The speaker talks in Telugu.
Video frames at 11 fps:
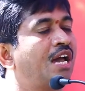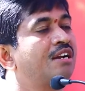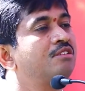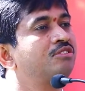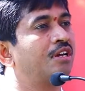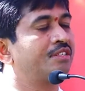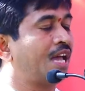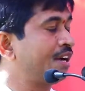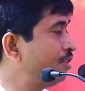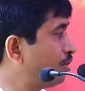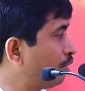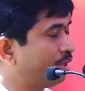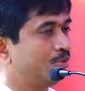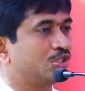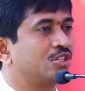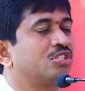త్యాగం త్యాగనితలకు
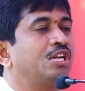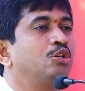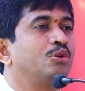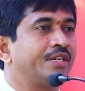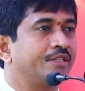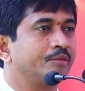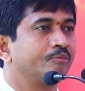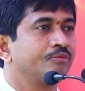మనం ఇచ్చిన సెల్యూట్ అండి